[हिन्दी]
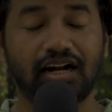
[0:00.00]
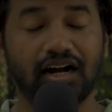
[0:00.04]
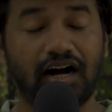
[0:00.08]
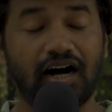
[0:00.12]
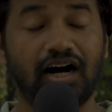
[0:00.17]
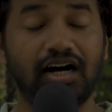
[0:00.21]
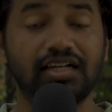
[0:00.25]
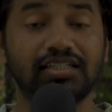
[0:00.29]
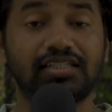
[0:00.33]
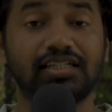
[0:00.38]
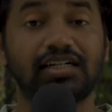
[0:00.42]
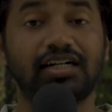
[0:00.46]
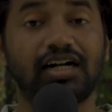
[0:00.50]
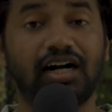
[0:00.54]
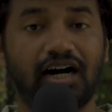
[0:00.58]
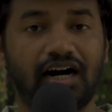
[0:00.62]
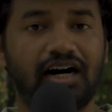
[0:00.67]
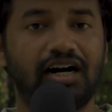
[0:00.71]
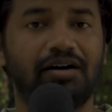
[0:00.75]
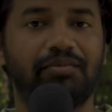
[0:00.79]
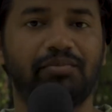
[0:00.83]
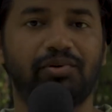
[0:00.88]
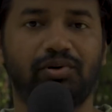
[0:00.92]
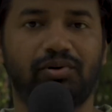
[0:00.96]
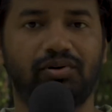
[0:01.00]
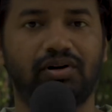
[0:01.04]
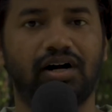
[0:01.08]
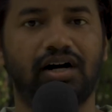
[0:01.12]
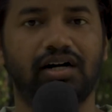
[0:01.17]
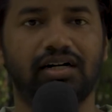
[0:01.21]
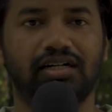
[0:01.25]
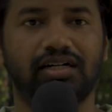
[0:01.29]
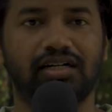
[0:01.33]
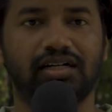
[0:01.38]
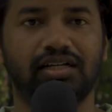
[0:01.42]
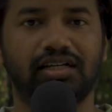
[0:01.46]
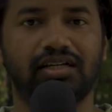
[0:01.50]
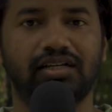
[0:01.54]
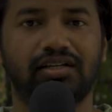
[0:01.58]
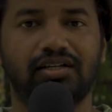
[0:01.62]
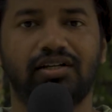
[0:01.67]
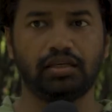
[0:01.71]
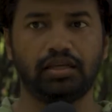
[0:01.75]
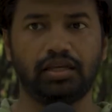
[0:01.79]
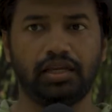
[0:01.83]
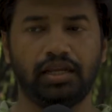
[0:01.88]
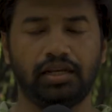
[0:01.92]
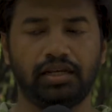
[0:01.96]
कहाँ से कहाँ हम लोग आ गए
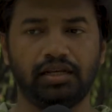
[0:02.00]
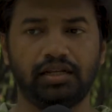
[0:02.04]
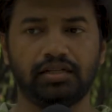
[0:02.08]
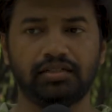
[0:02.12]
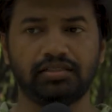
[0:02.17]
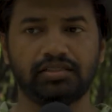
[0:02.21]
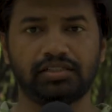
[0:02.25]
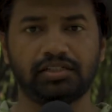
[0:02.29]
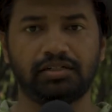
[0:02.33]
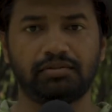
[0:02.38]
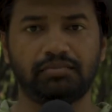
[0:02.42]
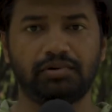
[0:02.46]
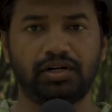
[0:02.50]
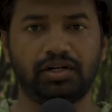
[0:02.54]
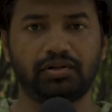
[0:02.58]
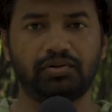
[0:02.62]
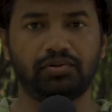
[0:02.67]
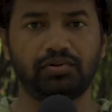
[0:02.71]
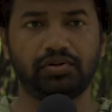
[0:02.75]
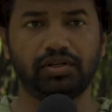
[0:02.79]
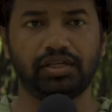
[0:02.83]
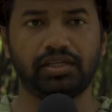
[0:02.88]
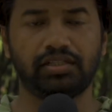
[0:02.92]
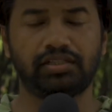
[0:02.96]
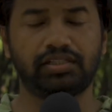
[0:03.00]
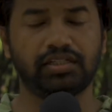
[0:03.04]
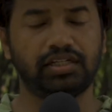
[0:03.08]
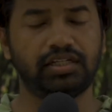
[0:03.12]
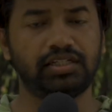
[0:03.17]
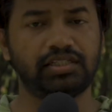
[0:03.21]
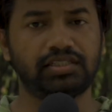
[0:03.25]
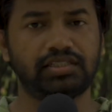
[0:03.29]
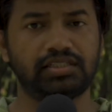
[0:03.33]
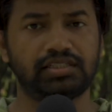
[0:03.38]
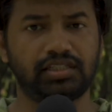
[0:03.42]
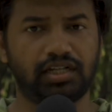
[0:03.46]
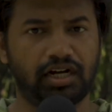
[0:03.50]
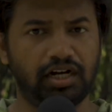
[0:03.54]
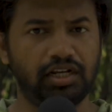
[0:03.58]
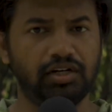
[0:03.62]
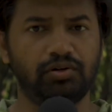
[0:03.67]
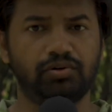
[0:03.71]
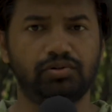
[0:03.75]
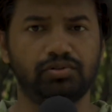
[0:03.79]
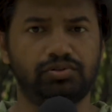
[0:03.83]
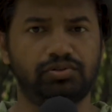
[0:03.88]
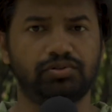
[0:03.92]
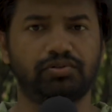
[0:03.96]
हैं इंडियन सिनेमा को इतने साल
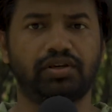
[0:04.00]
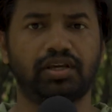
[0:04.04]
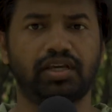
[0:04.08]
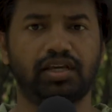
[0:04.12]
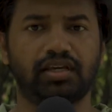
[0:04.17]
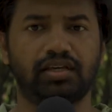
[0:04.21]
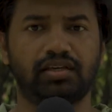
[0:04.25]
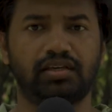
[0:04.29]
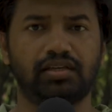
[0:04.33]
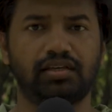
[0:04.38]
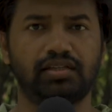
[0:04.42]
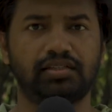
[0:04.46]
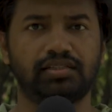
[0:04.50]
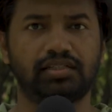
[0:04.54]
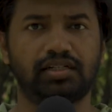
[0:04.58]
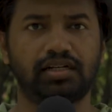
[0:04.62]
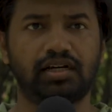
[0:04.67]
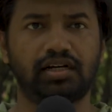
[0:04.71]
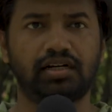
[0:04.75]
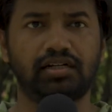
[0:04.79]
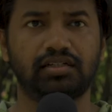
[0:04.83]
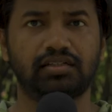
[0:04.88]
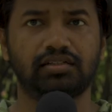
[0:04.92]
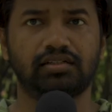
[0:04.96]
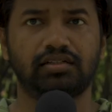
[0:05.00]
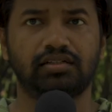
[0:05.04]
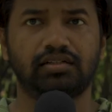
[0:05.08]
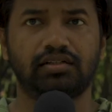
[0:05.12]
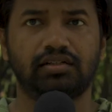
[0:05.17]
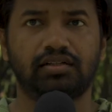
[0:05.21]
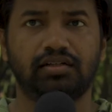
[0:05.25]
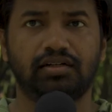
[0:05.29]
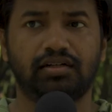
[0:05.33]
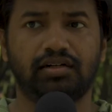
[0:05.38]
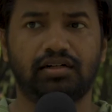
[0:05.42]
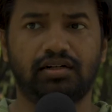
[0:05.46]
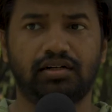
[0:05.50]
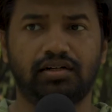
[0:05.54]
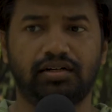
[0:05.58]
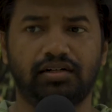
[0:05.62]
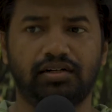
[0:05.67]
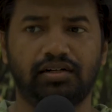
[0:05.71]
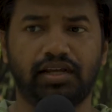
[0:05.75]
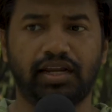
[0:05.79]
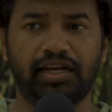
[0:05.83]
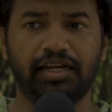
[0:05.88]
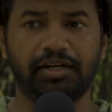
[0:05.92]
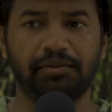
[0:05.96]
हो चुके हैं इतना
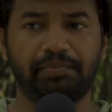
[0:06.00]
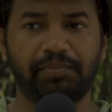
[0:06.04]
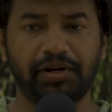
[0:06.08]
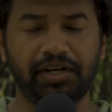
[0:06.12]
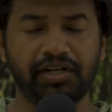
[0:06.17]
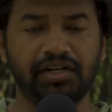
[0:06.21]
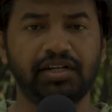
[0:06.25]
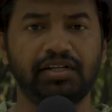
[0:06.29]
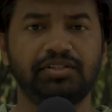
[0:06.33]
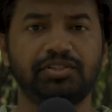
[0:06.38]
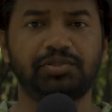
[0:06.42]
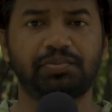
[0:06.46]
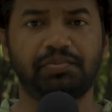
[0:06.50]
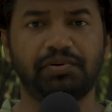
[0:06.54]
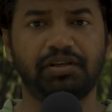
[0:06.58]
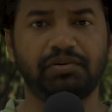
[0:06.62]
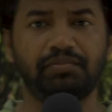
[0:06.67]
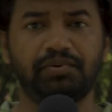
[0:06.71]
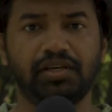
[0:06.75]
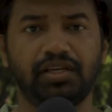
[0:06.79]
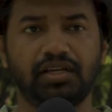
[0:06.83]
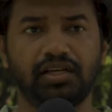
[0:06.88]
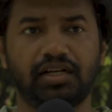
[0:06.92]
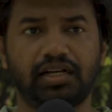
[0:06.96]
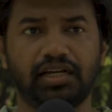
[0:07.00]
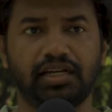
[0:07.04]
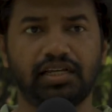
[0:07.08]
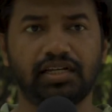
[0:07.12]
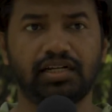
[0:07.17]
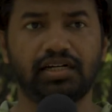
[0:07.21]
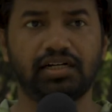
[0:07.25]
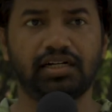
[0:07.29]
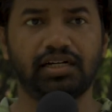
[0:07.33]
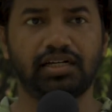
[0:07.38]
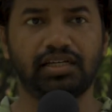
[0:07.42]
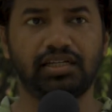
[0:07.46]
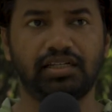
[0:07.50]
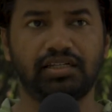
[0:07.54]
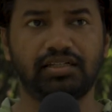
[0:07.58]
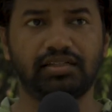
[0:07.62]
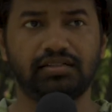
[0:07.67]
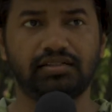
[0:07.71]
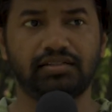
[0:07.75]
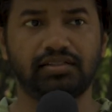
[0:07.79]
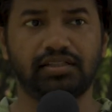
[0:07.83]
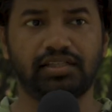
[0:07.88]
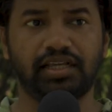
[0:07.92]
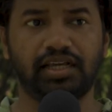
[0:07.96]
इंडिपेंडेंस में भी कहीं ना कहीं
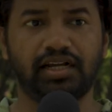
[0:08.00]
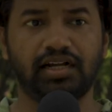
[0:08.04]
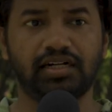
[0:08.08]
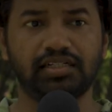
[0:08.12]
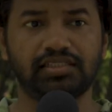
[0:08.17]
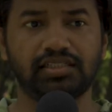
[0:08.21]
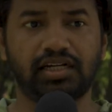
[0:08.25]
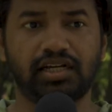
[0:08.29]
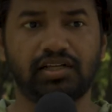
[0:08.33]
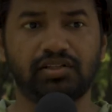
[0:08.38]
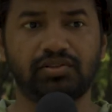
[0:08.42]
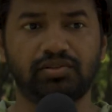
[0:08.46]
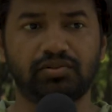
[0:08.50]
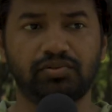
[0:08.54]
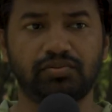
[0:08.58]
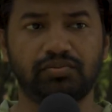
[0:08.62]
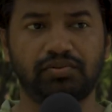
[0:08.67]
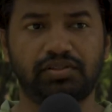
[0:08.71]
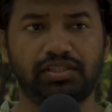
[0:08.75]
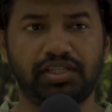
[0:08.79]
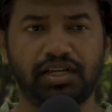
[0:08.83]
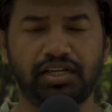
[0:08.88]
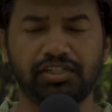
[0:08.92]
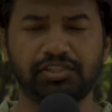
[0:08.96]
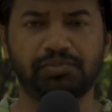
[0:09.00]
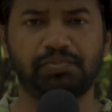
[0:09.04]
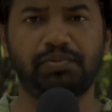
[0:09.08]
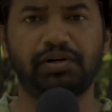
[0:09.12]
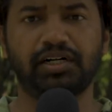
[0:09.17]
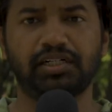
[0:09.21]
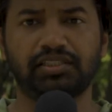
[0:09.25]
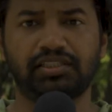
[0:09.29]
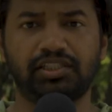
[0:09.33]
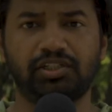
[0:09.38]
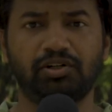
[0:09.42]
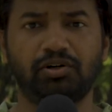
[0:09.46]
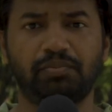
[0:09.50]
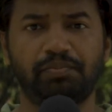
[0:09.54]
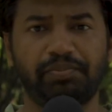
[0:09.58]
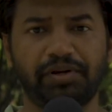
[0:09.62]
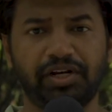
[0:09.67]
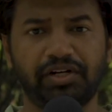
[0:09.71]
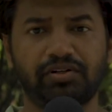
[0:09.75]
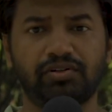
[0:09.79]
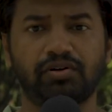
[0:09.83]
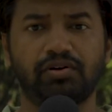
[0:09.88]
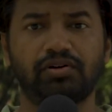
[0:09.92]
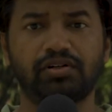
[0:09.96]
देखा जाए तो देशभक्ति और
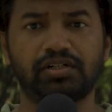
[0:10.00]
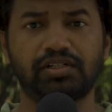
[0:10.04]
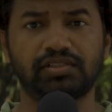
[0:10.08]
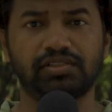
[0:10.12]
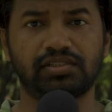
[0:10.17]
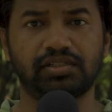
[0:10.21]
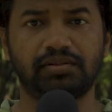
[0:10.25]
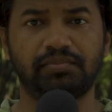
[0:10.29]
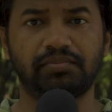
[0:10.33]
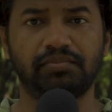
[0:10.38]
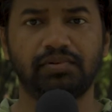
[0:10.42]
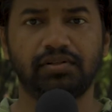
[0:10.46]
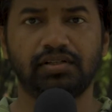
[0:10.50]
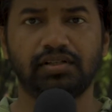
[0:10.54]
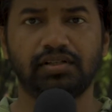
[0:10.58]
पेट्रोटिज़म